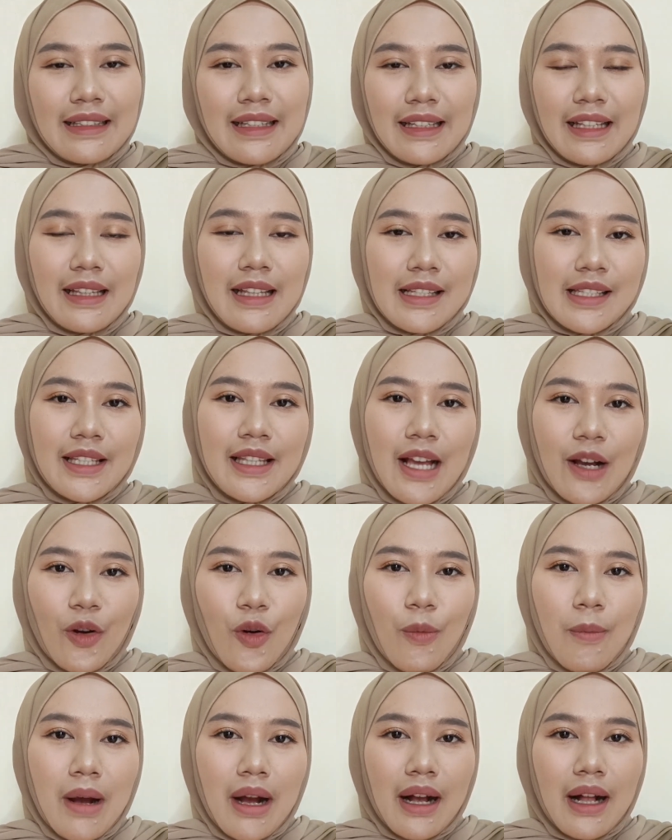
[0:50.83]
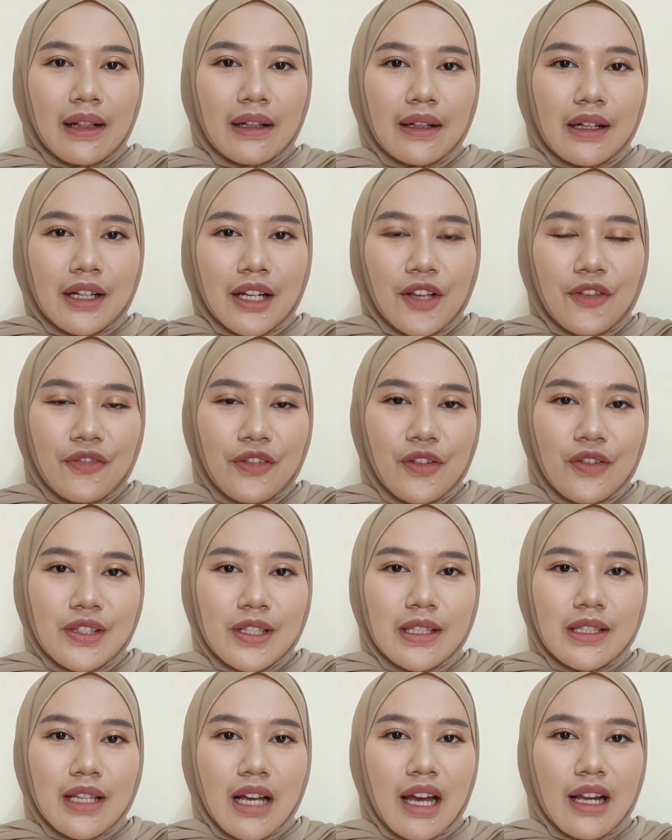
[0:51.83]
Jadi di sini aku bakal nge-review
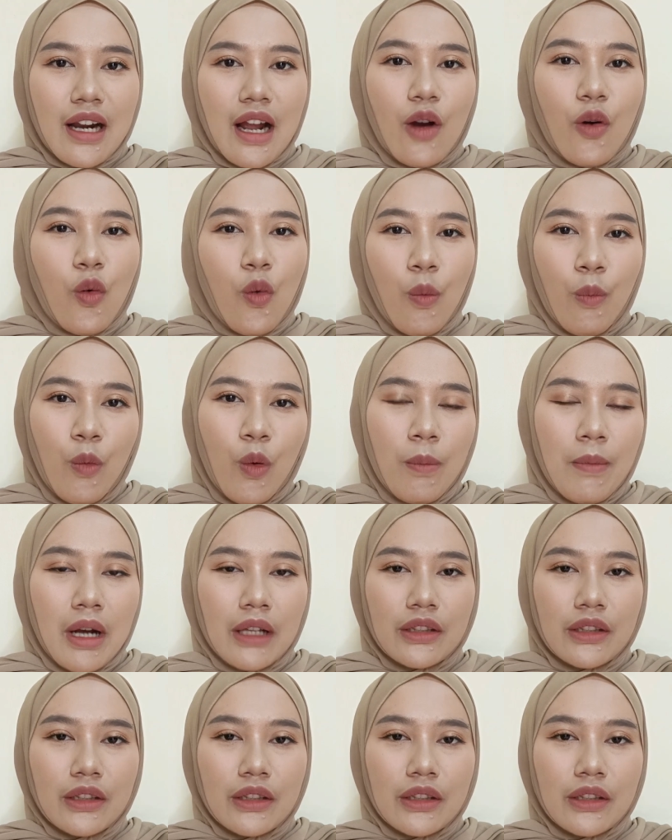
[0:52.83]
secara umum